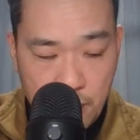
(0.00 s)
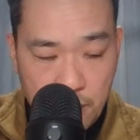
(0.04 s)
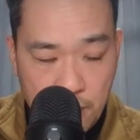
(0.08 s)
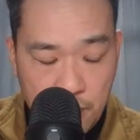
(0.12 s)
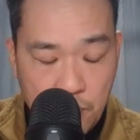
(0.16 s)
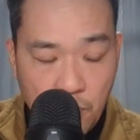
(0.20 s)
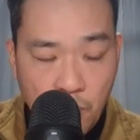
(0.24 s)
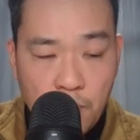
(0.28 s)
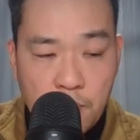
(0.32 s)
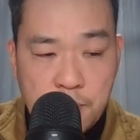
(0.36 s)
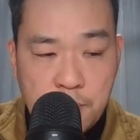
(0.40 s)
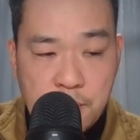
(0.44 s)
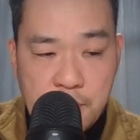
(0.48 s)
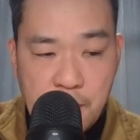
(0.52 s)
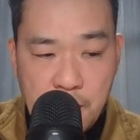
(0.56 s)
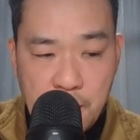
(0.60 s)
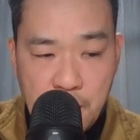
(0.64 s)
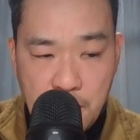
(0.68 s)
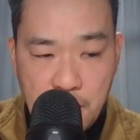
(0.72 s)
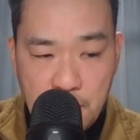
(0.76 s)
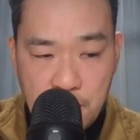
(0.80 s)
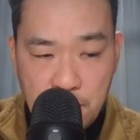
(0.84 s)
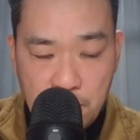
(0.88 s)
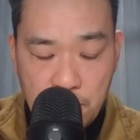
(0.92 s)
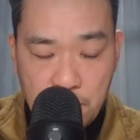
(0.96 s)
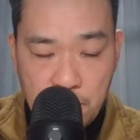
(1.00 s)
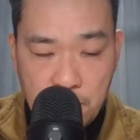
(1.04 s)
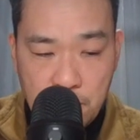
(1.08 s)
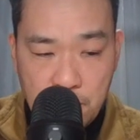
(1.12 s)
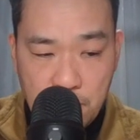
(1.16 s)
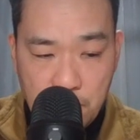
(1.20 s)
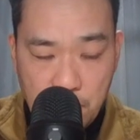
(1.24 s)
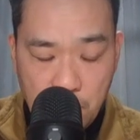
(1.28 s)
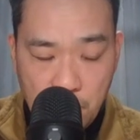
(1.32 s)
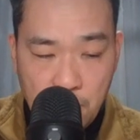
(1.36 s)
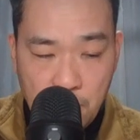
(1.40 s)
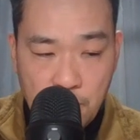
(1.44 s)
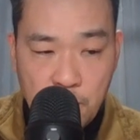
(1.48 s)
同性愛という
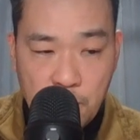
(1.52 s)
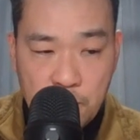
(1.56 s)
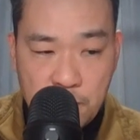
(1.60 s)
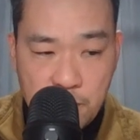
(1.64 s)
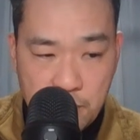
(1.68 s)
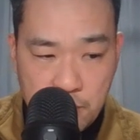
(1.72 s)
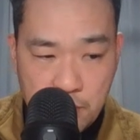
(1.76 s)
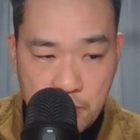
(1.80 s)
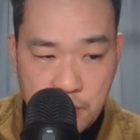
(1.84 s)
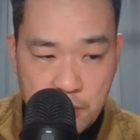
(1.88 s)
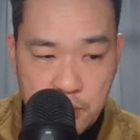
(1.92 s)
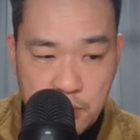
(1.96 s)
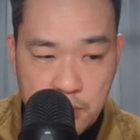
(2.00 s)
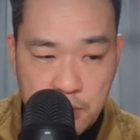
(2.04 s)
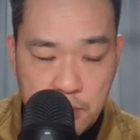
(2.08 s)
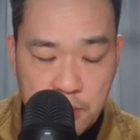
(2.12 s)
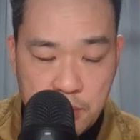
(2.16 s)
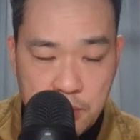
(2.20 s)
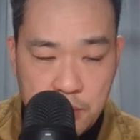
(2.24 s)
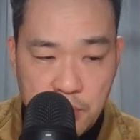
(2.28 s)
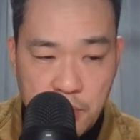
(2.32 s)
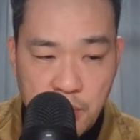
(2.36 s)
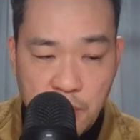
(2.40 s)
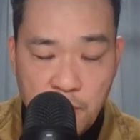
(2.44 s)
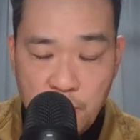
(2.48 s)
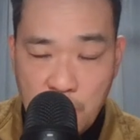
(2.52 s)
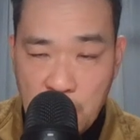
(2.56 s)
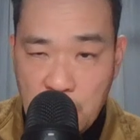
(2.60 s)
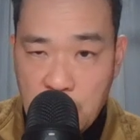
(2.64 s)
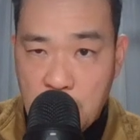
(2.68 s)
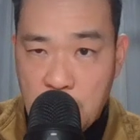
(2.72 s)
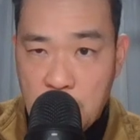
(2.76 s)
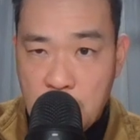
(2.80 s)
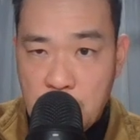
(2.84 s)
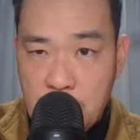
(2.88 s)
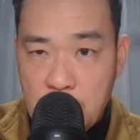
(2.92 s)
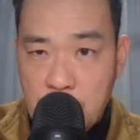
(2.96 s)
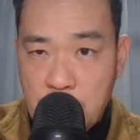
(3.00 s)
項目に
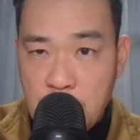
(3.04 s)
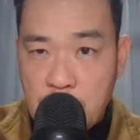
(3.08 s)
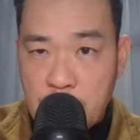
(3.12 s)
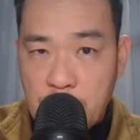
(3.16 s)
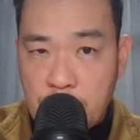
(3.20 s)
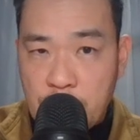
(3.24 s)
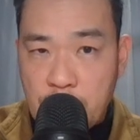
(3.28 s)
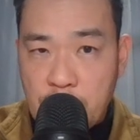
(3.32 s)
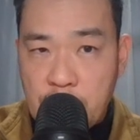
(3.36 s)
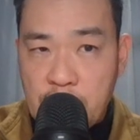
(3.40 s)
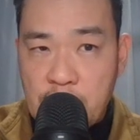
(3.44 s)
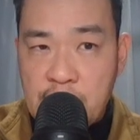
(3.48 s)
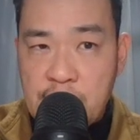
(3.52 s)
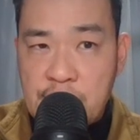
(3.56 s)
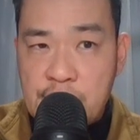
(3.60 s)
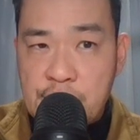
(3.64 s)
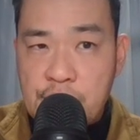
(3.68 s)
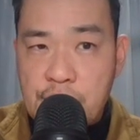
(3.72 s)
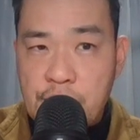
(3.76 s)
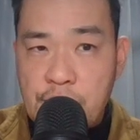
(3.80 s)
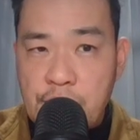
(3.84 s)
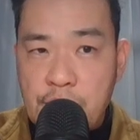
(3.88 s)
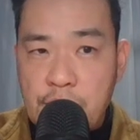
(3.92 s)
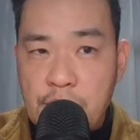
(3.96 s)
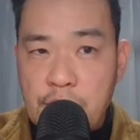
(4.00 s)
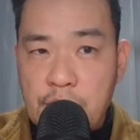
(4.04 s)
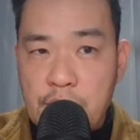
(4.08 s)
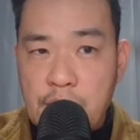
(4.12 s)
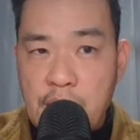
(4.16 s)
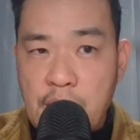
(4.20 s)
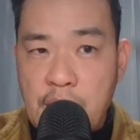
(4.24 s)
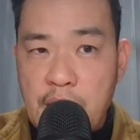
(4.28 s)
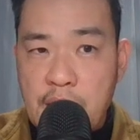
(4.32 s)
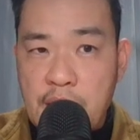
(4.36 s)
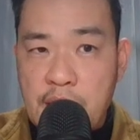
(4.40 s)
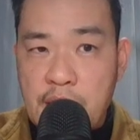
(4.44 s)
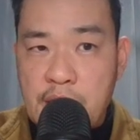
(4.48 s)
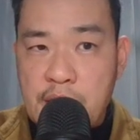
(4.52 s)
は、えっと、異常
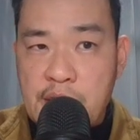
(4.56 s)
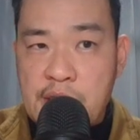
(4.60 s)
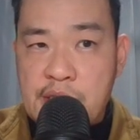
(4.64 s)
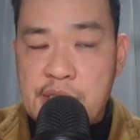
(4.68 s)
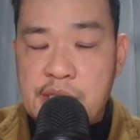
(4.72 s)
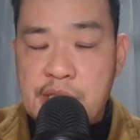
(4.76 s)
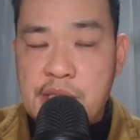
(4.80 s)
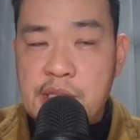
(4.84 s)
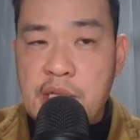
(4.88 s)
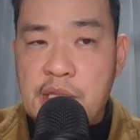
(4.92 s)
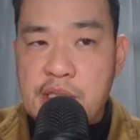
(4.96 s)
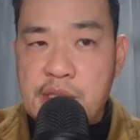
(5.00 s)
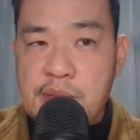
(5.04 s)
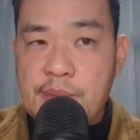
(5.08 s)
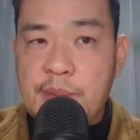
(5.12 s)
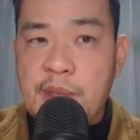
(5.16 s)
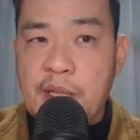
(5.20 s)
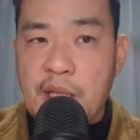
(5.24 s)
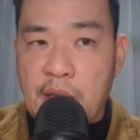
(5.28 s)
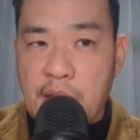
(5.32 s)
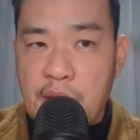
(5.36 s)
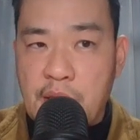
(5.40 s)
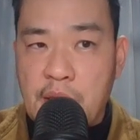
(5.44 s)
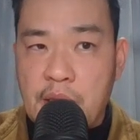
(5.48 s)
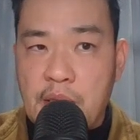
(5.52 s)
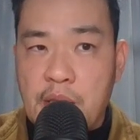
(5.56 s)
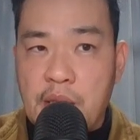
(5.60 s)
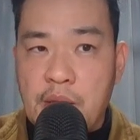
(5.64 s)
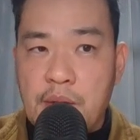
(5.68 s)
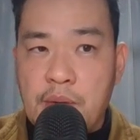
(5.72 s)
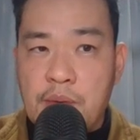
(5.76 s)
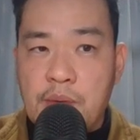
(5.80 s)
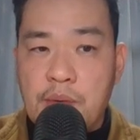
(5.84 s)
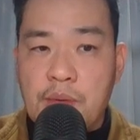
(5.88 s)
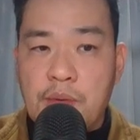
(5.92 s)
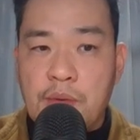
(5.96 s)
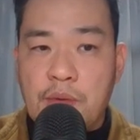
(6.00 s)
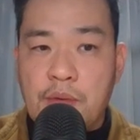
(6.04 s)
であり逸脱みたいな
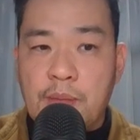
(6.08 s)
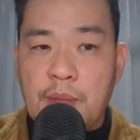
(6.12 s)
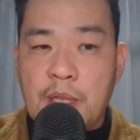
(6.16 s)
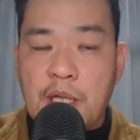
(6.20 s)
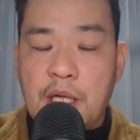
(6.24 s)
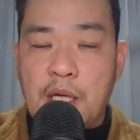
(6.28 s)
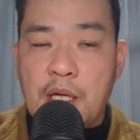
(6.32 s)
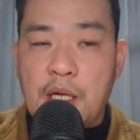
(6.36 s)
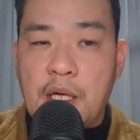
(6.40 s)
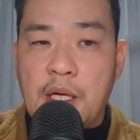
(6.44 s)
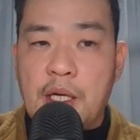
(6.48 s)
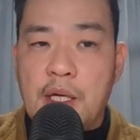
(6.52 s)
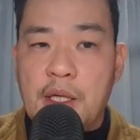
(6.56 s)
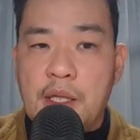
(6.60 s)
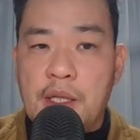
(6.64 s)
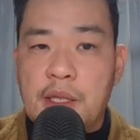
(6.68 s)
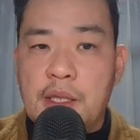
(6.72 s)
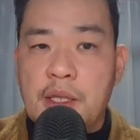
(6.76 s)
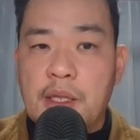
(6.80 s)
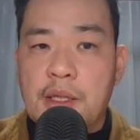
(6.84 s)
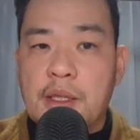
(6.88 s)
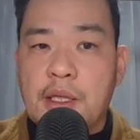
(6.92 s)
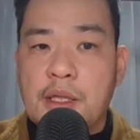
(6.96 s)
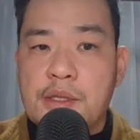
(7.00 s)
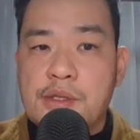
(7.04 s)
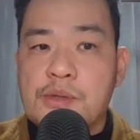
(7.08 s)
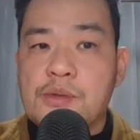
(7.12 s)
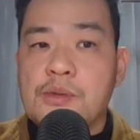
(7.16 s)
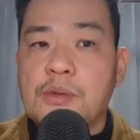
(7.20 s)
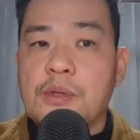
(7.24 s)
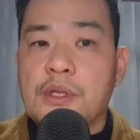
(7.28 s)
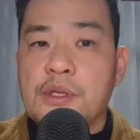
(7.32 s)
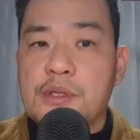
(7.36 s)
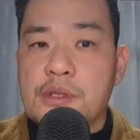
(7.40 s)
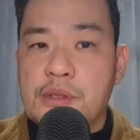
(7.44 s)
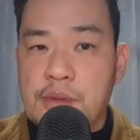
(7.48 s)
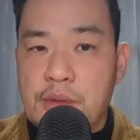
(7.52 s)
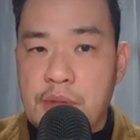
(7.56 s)
言葉が書かれてたそう
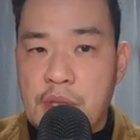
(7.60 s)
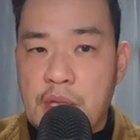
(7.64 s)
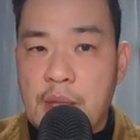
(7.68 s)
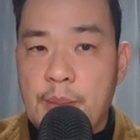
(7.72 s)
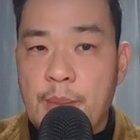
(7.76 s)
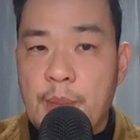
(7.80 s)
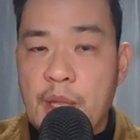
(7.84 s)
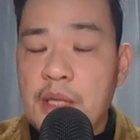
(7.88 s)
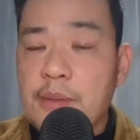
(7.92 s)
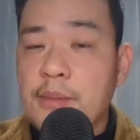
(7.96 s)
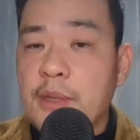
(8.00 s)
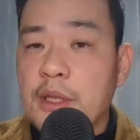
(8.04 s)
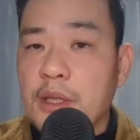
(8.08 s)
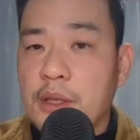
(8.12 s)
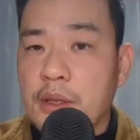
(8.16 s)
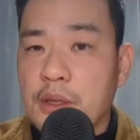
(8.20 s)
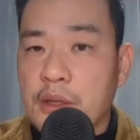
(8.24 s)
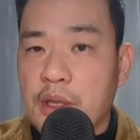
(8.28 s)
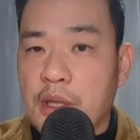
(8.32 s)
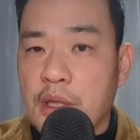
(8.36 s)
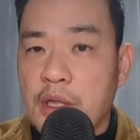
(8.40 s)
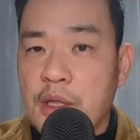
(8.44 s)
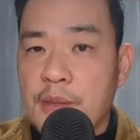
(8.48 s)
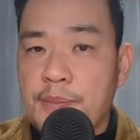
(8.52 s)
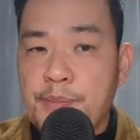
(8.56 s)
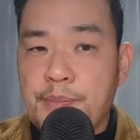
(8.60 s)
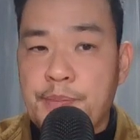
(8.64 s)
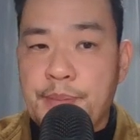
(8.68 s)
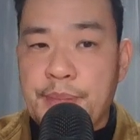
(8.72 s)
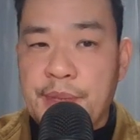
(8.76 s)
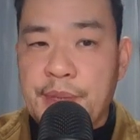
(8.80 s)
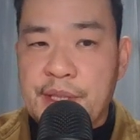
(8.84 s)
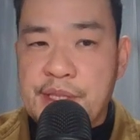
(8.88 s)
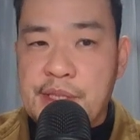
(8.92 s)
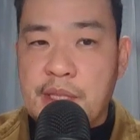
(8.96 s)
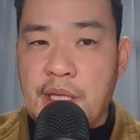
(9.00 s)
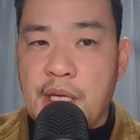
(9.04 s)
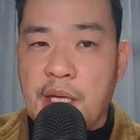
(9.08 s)
なんですよね。まあ、今だったら一
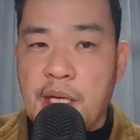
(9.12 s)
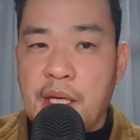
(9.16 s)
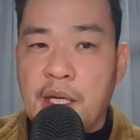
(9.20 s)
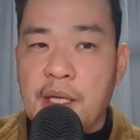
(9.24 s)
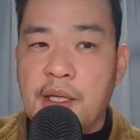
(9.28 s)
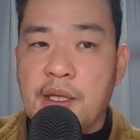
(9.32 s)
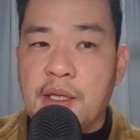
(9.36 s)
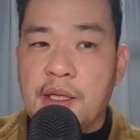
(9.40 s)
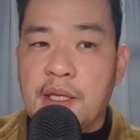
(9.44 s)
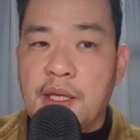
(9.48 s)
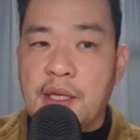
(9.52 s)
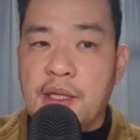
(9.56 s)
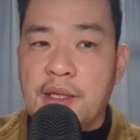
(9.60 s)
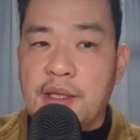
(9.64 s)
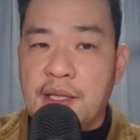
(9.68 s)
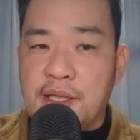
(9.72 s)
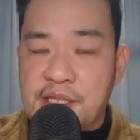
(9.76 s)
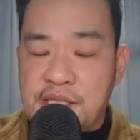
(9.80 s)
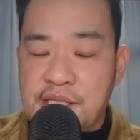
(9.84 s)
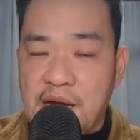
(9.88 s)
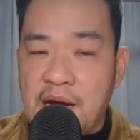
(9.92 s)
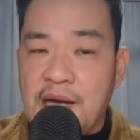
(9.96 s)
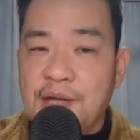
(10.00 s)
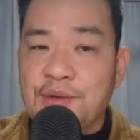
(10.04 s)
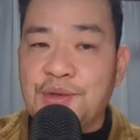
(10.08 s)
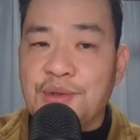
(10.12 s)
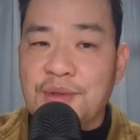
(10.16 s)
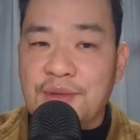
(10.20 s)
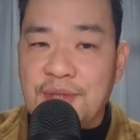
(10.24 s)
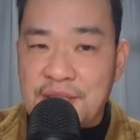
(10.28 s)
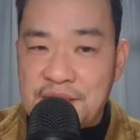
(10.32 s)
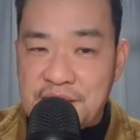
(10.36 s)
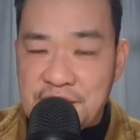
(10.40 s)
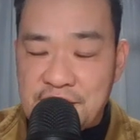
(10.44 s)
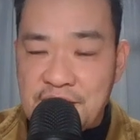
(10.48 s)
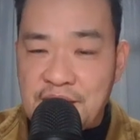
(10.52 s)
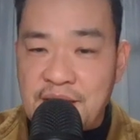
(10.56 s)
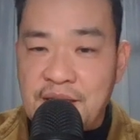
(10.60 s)
発で偏見だしアウト
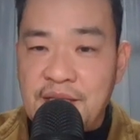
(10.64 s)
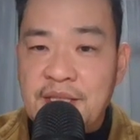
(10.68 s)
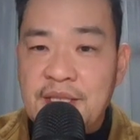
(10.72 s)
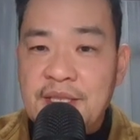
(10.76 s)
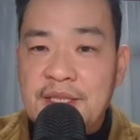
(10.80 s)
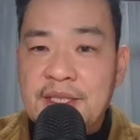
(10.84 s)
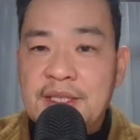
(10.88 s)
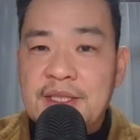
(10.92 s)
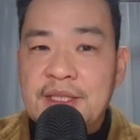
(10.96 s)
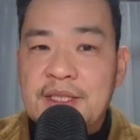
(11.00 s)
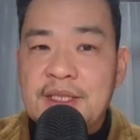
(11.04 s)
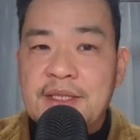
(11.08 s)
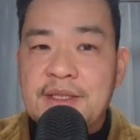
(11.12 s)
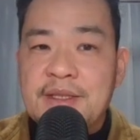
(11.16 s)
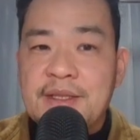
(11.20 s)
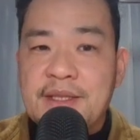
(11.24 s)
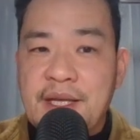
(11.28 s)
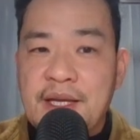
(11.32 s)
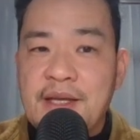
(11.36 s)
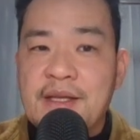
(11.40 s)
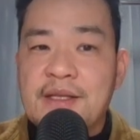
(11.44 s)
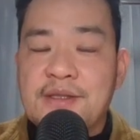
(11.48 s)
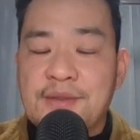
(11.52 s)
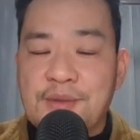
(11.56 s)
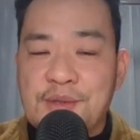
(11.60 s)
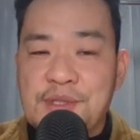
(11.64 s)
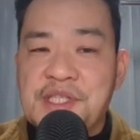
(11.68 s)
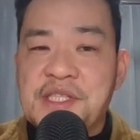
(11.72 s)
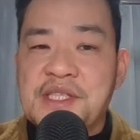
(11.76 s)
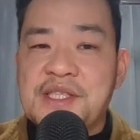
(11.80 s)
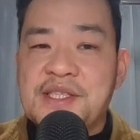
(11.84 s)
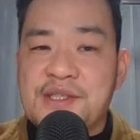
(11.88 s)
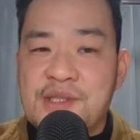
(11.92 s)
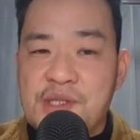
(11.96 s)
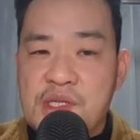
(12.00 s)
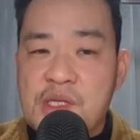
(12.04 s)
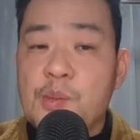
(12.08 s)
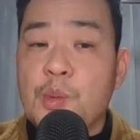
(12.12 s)
だし、ね、その事
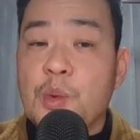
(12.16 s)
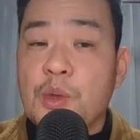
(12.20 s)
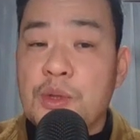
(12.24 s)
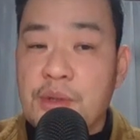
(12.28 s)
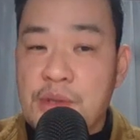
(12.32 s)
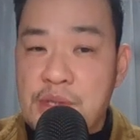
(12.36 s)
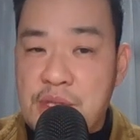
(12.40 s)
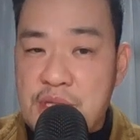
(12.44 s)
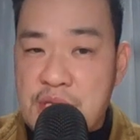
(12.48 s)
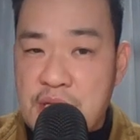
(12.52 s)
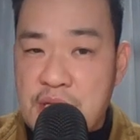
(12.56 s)
実に基づ